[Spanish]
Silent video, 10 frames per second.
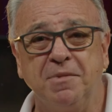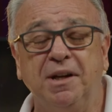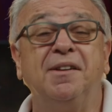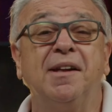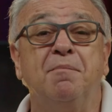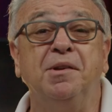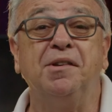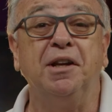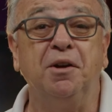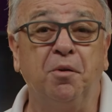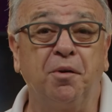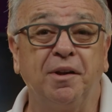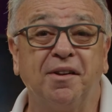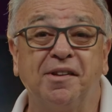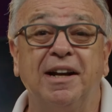esas
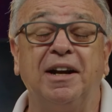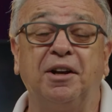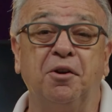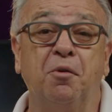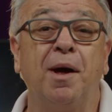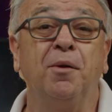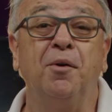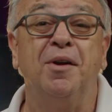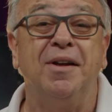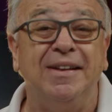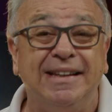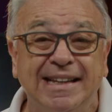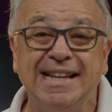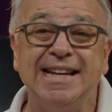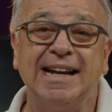misericordias se han renovado
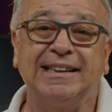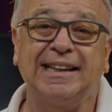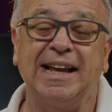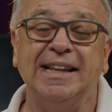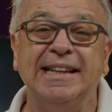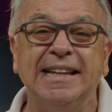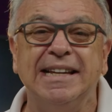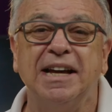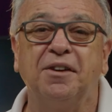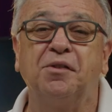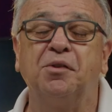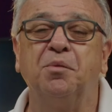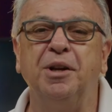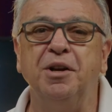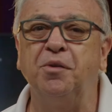día tras día
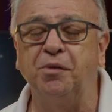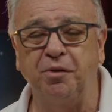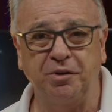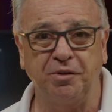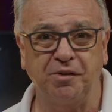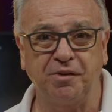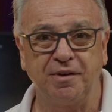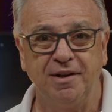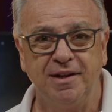sobre nosotros.